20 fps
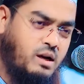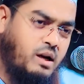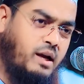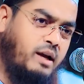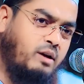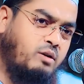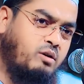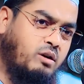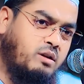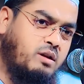
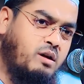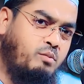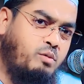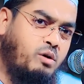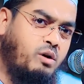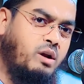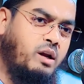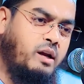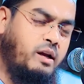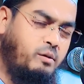এই কথা
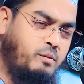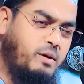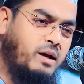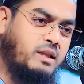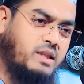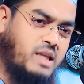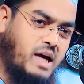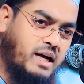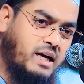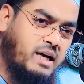বললে ইমান
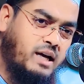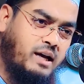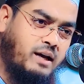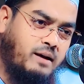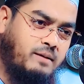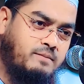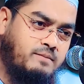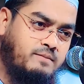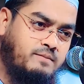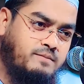থাকে
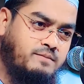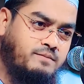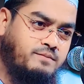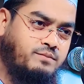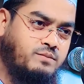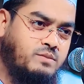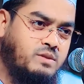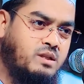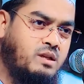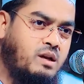
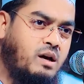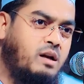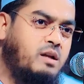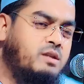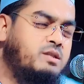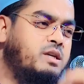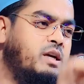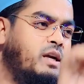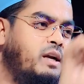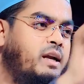তাহলে
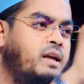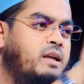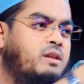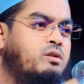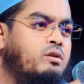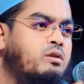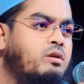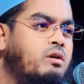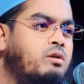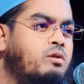
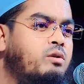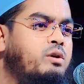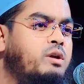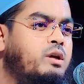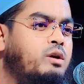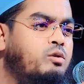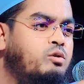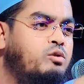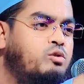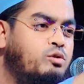চিহ্নিত করো
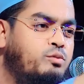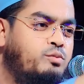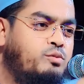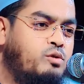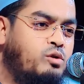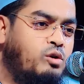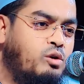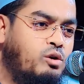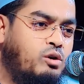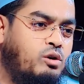ইউটিউব
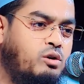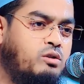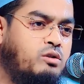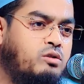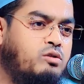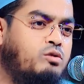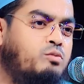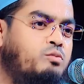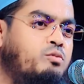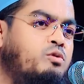খুলো
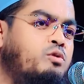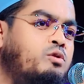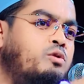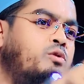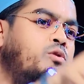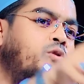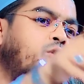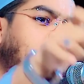তুমগো